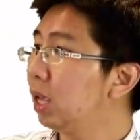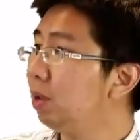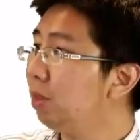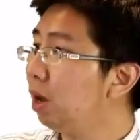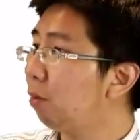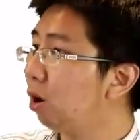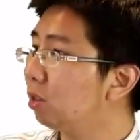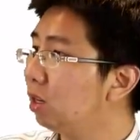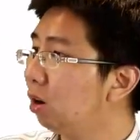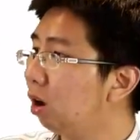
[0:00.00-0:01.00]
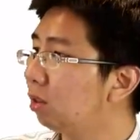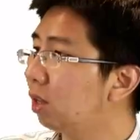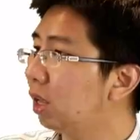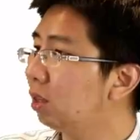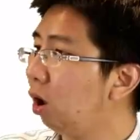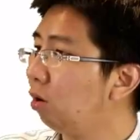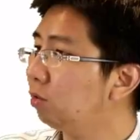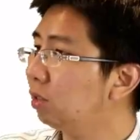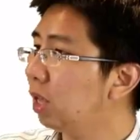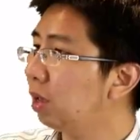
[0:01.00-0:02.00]
if the moisture content of
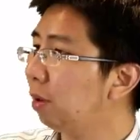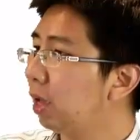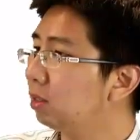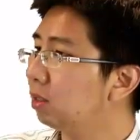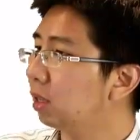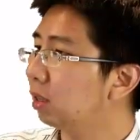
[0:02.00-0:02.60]
steam exit